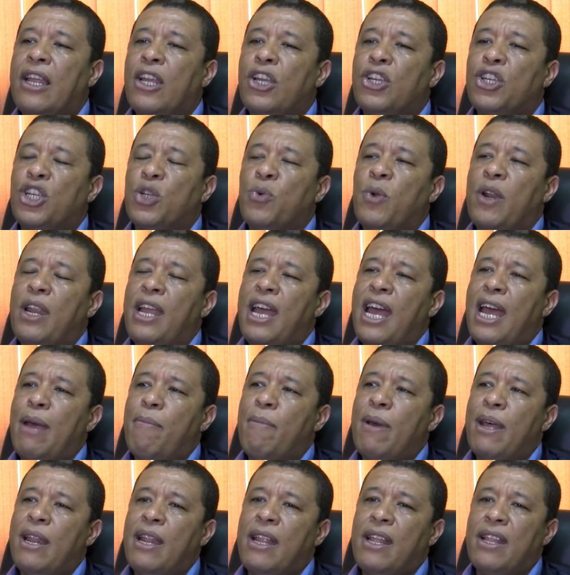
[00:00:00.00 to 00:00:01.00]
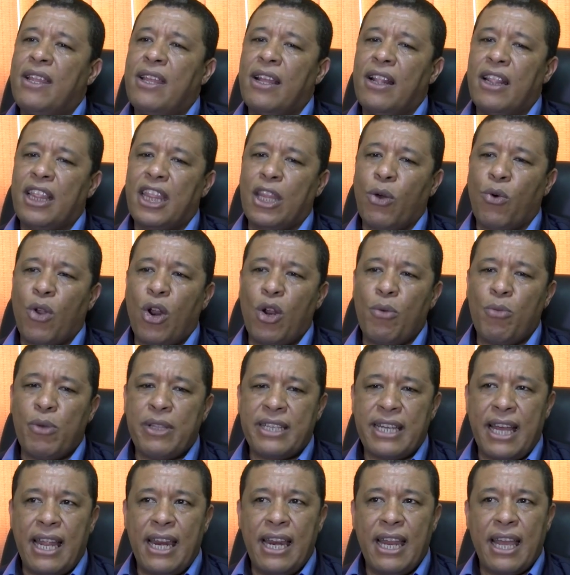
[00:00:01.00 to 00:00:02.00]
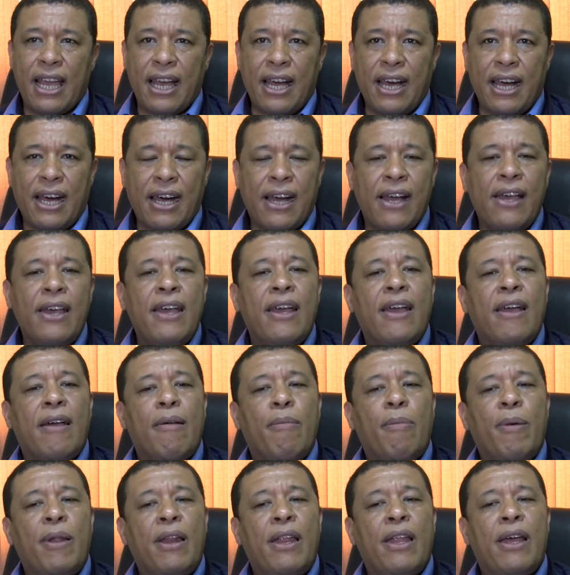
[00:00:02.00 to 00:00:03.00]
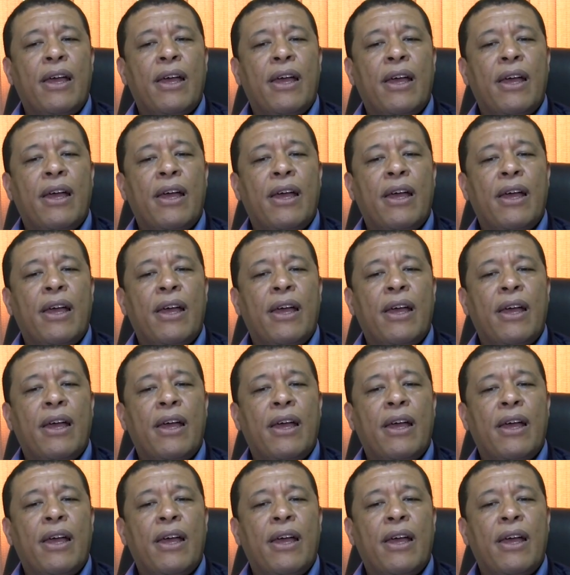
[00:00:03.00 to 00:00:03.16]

جدول الاعمال ديال الدوره المتعلقه بال